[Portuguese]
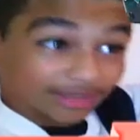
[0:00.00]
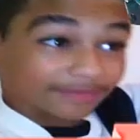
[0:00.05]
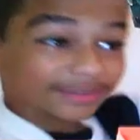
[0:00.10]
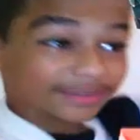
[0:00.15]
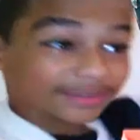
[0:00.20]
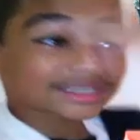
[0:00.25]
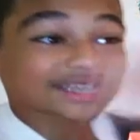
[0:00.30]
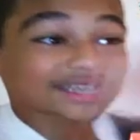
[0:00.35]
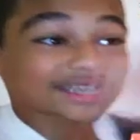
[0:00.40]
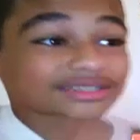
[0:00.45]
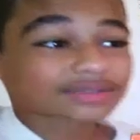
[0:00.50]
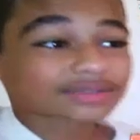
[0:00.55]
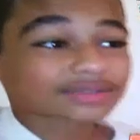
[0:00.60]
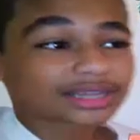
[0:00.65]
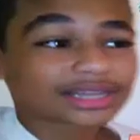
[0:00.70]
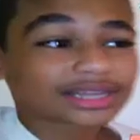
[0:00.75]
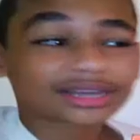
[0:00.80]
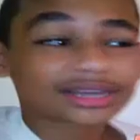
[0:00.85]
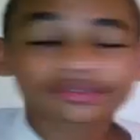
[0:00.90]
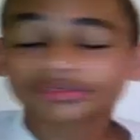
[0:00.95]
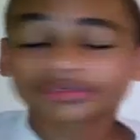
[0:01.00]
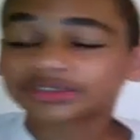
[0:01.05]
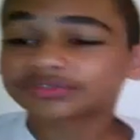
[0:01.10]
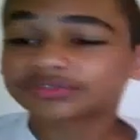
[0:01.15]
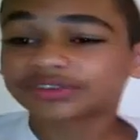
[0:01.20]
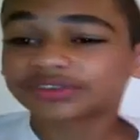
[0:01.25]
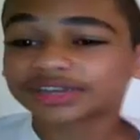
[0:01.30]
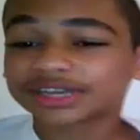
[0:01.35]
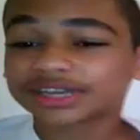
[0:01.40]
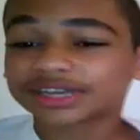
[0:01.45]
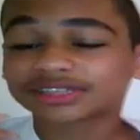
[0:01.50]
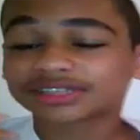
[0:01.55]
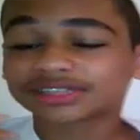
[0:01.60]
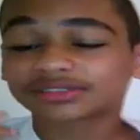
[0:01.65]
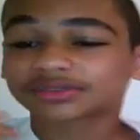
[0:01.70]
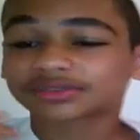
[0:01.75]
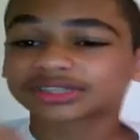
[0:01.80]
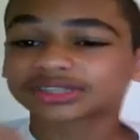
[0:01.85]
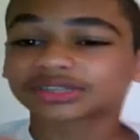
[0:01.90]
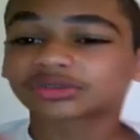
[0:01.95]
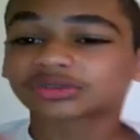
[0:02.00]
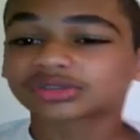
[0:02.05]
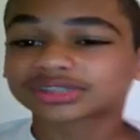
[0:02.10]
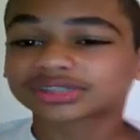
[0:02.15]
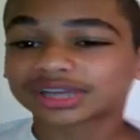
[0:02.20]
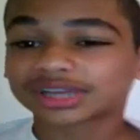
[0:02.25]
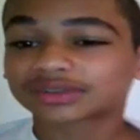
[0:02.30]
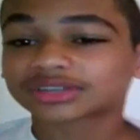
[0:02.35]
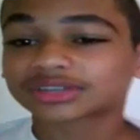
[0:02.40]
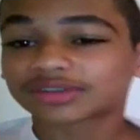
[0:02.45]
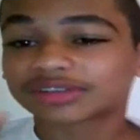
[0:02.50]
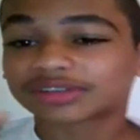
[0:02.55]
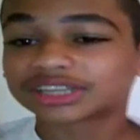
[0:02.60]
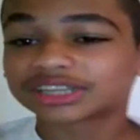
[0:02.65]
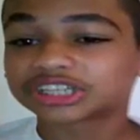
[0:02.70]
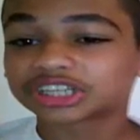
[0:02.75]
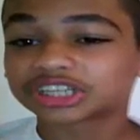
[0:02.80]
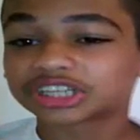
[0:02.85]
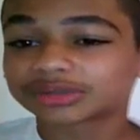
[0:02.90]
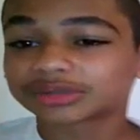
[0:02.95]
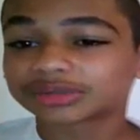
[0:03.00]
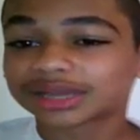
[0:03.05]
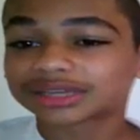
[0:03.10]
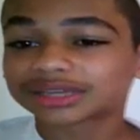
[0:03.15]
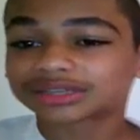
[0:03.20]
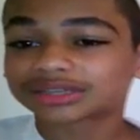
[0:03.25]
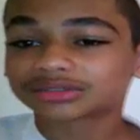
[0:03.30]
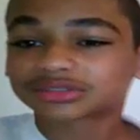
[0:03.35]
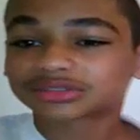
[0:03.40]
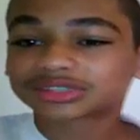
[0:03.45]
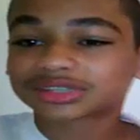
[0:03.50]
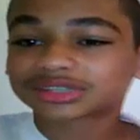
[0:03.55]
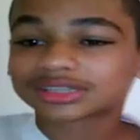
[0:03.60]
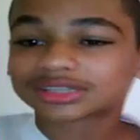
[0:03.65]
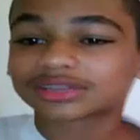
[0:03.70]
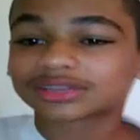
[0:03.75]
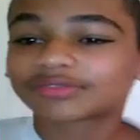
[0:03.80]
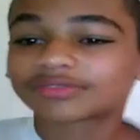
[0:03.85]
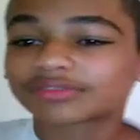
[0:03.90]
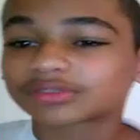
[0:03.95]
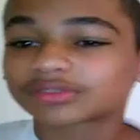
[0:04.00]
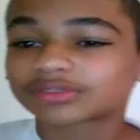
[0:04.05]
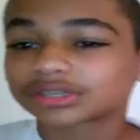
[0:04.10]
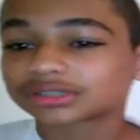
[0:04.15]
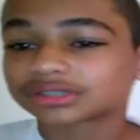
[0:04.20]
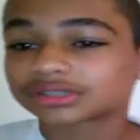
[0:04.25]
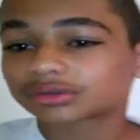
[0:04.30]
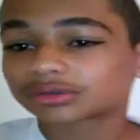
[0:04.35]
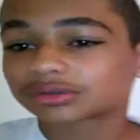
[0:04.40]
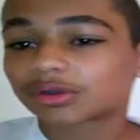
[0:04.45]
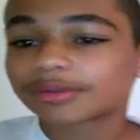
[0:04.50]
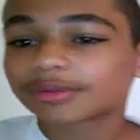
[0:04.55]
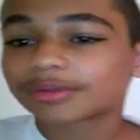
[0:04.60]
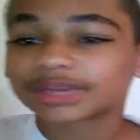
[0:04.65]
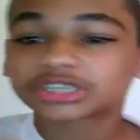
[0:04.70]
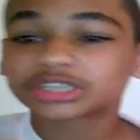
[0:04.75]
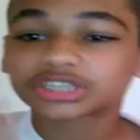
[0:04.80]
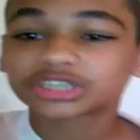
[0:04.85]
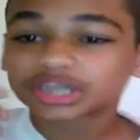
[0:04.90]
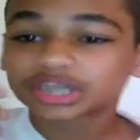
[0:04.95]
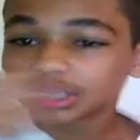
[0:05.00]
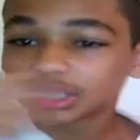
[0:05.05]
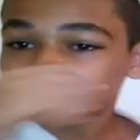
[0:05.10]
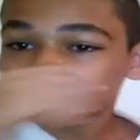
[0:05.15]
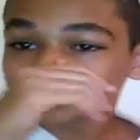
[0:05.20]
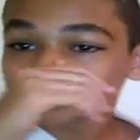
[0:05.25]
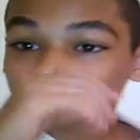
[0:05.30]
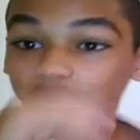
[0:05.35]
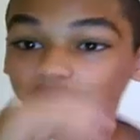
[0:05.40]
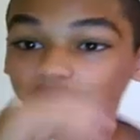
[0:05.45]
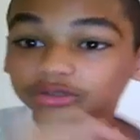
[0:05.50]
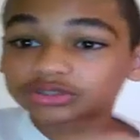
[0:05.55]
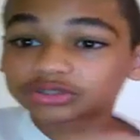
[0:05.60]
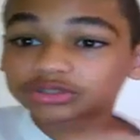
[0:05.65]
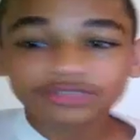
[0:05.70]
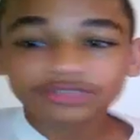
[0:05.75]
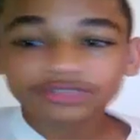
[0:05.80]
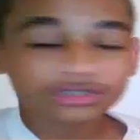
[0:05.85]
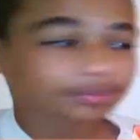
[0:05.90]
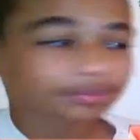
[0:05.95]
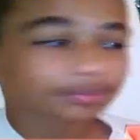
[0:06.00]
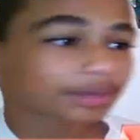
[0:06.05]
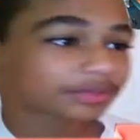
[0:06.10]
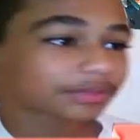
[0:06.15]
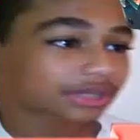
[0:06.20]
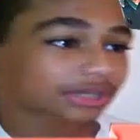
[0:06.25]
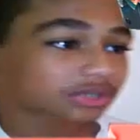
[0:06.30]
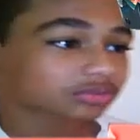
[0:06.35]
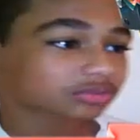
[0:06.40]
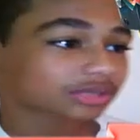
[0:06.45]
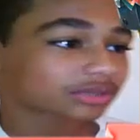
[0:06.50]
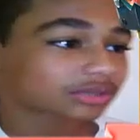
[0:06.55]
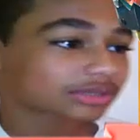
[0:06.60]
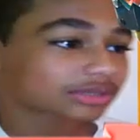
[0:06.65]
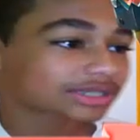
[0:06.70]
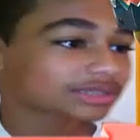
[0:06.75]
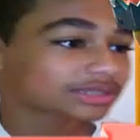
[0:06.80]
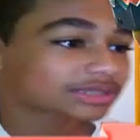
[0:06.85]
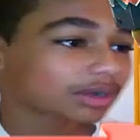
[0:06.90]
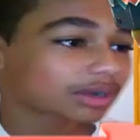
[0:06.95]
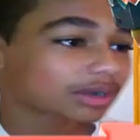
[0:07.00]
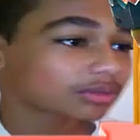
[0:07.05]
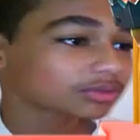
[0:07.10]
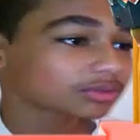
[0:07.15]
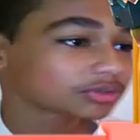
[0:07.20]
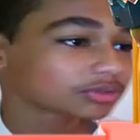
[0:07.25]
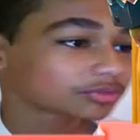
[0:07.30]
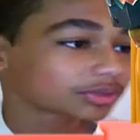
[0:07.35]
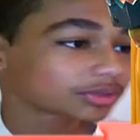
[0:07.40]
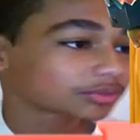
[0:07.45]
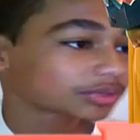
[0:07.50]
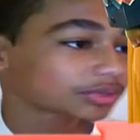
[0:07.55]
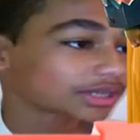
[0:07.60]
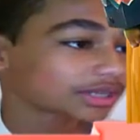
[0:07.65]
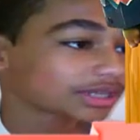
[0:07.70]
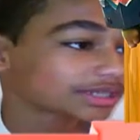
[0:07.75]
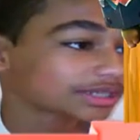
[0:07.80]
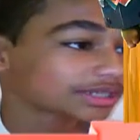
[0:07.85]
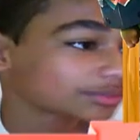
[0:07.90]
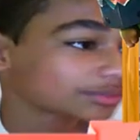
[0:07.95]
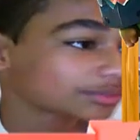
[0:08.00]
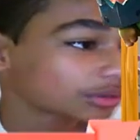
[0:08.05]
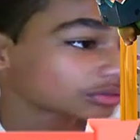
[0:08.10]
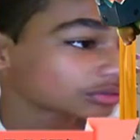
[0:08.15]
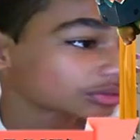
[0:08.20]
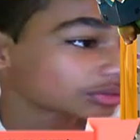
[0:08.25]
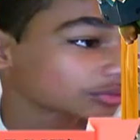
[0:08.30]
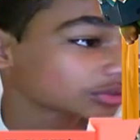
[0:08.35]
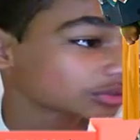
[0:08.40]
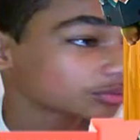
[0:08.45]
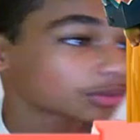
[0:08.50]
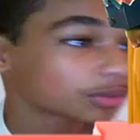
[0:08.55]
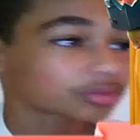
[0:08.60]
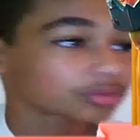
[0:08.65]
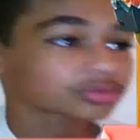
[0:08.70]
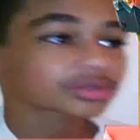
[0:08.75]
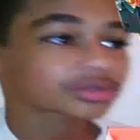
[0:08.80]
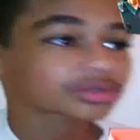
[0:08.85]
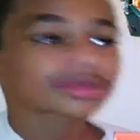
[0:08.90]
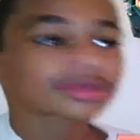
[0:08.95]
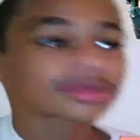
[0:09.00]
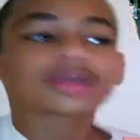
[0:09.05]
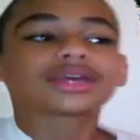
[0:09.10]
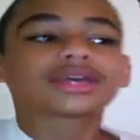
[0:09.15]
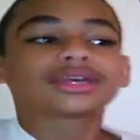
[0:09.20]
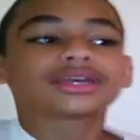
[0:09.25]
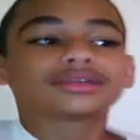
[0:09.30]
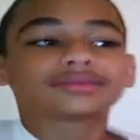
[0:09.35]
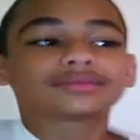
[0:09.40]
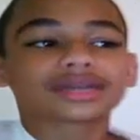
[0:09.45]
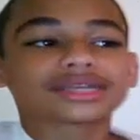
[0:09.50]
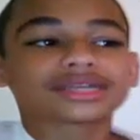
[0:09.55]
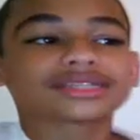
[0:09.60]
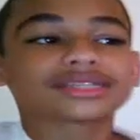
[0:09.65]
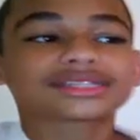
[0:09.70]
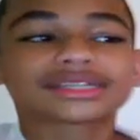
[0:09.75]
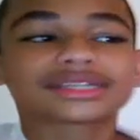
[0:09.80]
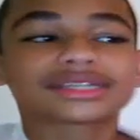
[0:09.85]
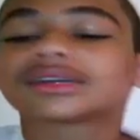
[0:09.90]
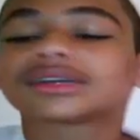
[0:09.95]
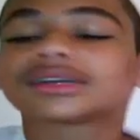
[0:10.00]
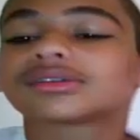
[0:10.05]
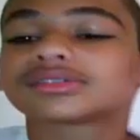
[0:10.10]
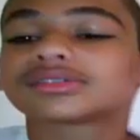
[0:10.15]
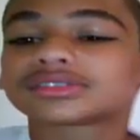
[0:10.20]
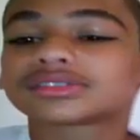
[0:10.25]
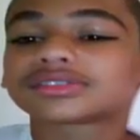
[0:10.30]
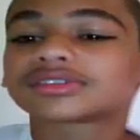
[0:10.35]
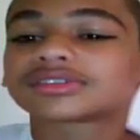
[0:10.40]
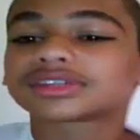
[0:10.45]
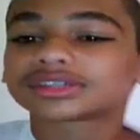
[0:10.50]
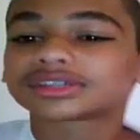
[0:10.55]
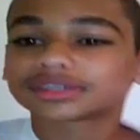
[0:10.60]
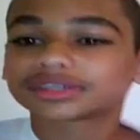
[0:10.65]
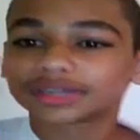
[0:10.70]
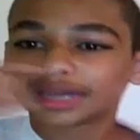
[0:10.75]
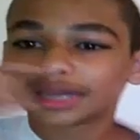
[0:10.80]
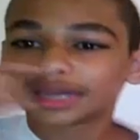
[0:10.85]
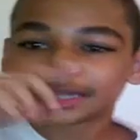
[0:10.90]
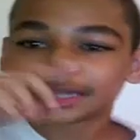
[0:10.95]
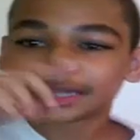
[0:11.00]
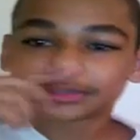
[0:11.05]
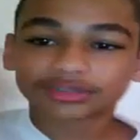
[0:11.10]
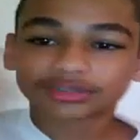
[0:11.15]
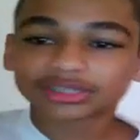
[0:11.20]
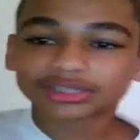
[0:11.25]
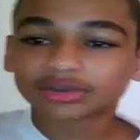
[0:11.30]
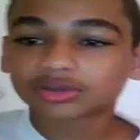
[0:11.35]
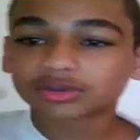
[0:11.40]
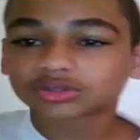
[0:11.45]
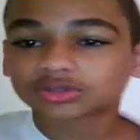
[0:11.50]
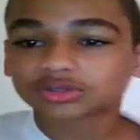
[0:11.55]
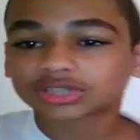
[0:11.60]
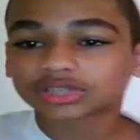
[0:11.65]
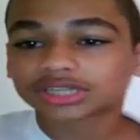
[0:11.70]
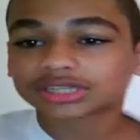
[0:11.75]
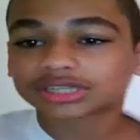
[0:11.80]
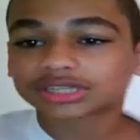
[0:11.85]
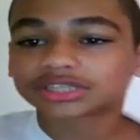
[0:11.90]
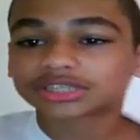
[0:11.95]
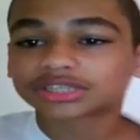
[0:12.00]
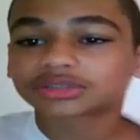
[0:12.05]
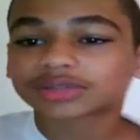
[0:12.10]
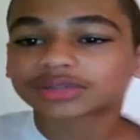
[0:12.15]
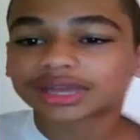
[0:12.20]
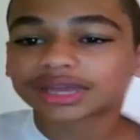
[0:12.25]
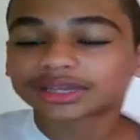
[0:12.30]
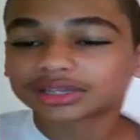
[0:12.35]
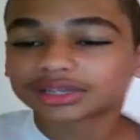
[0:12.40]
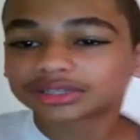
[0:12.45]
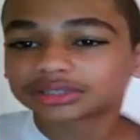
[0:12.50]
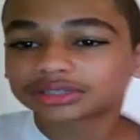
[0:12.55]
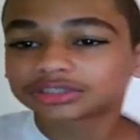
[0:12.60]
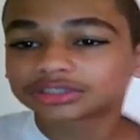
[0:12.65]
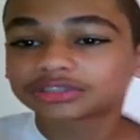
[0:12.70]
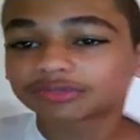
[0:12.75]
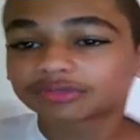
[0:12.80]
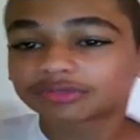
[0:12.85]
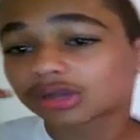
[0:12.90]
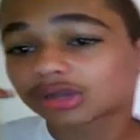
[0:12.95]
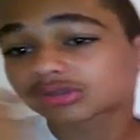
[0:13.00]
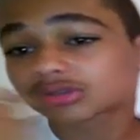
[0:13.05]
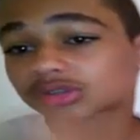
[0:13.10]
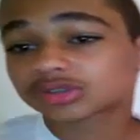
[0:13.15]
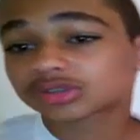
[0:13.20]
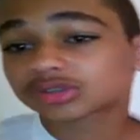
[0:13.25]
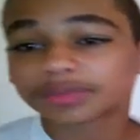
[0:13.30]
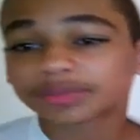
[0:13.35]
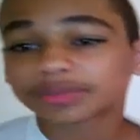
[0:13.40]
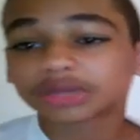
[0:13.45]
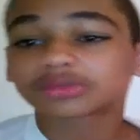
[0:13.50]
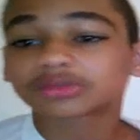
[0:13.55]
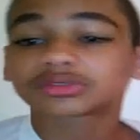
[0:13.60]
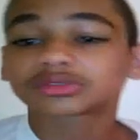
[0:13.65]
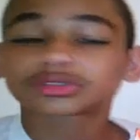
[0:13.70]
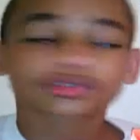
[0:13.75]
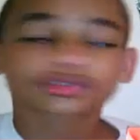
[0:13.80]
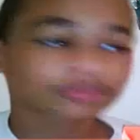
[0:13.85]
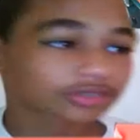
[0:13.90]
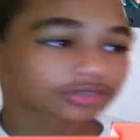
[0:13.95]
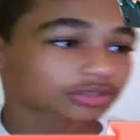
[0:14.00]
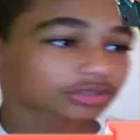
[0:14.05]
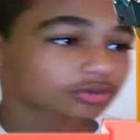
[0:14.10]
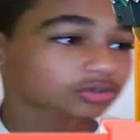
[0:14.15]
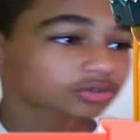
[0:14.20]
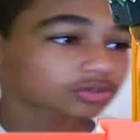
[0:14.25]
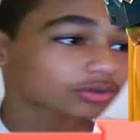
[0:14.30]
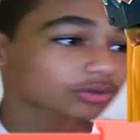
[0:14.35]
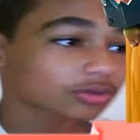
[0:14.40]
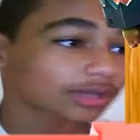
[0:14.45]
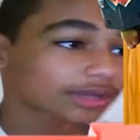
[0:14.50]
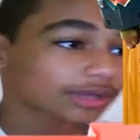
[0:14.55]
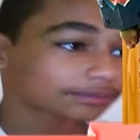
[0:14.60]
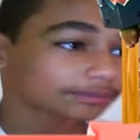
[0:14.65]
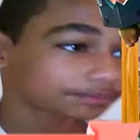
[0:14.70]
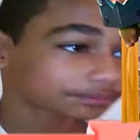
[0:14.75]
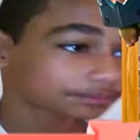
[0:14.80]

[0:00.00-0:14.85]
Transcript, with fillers: Mas é isso, galera. O vídeo foi esse. Se vocês gostaram, já vai deixando o like, não se esqueça do favorito, comente. E foi muito difícil pra mim estar juntando esses baús, mano, porque esses baús são muito bons. Mas então, se, é, se você gostou, já deixa o like, divulga com seus amigos, se você gostou, né?